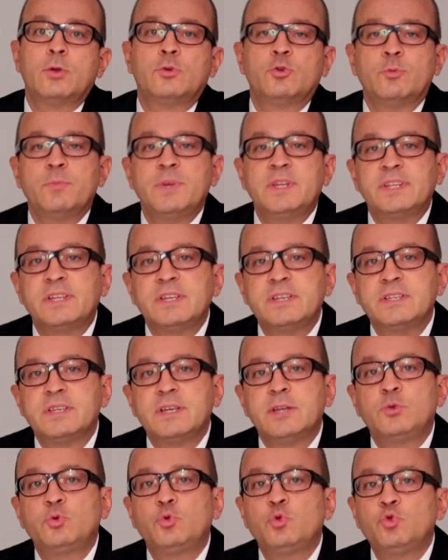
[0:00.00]
de
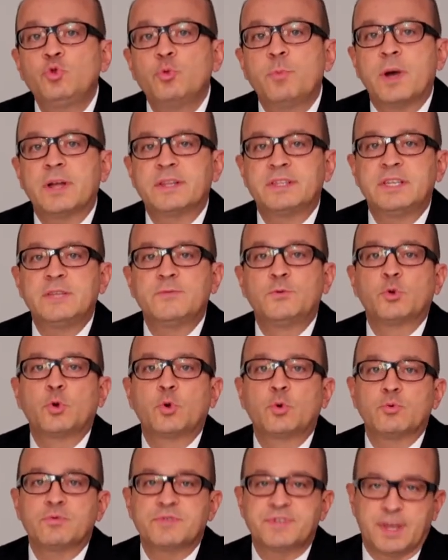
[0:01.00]
maîtriser tout ou partie de
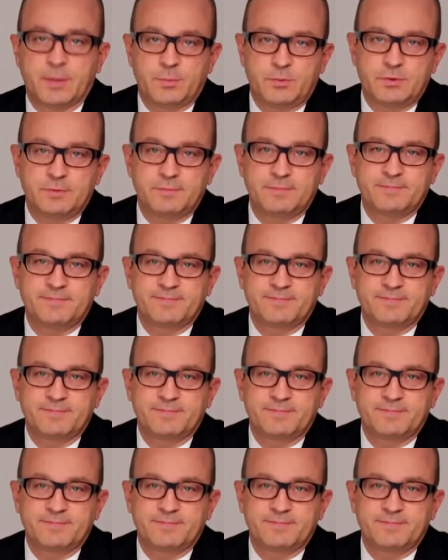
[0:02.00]
votre concept.